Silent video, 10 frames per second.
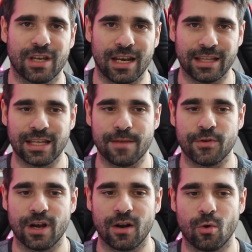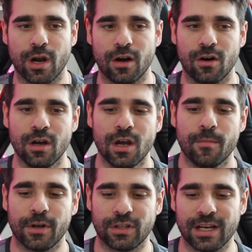en esta época del juego,
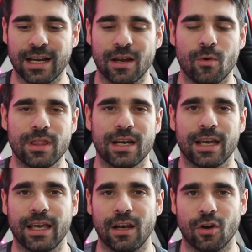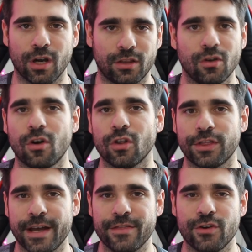pero tengan en cuenta que lo que estoy
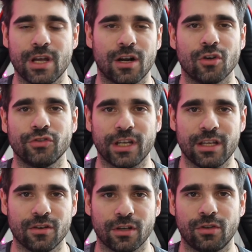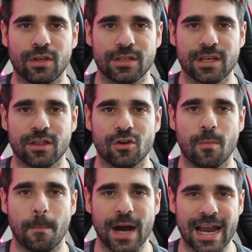contando y el contenido que estoy diciendo
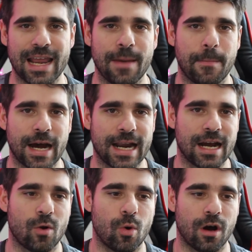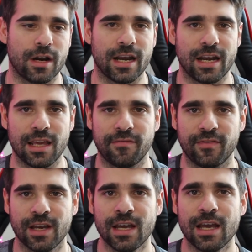vale para jugadores NIF,
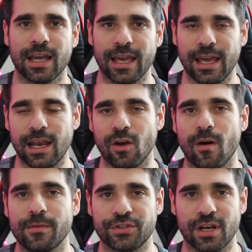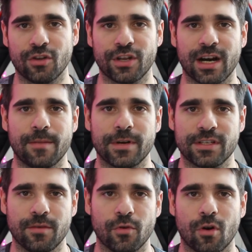que los vamos a encontrar al
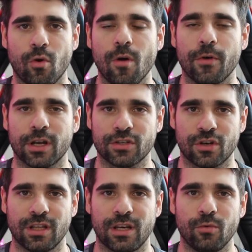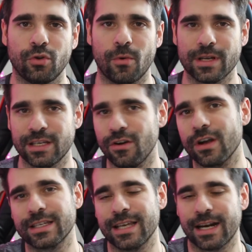principio del juego porque son atributos básicos
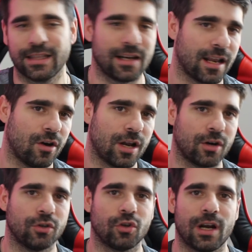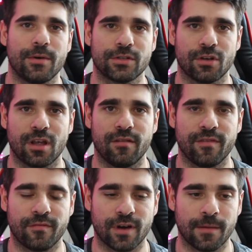que se arrastran a lo largo de todas las versiones del
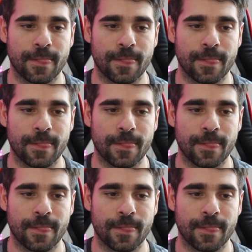FIFA.